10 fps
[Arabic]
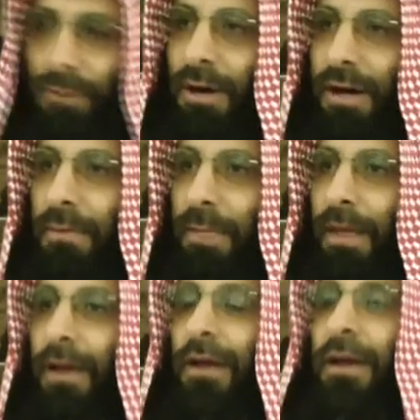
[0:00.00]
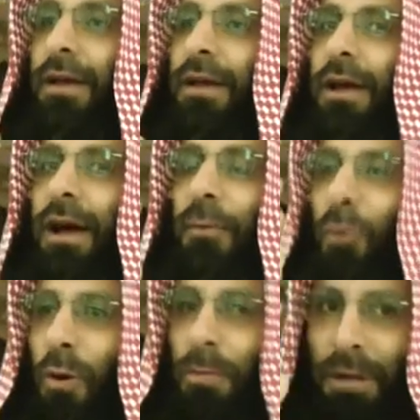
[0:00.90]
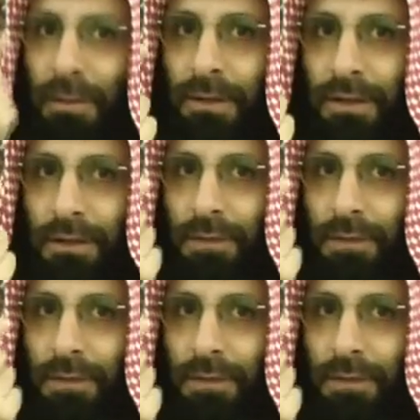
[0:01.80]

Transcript: في المغرب أبوهم بيلبس,